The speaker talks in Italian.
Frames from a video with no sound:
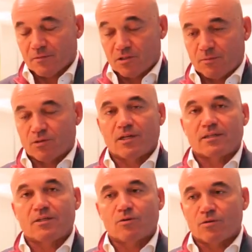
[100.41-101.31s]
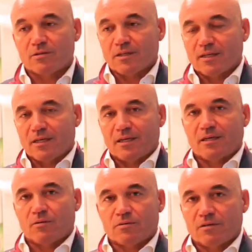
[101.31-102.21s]
siamo andati
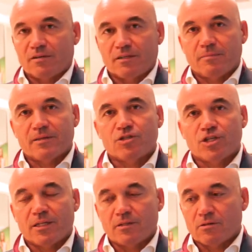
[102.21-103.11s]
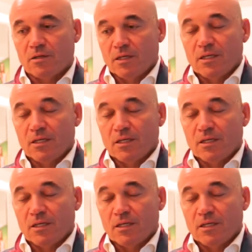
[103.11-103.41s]
oltre, oltre, il 20%,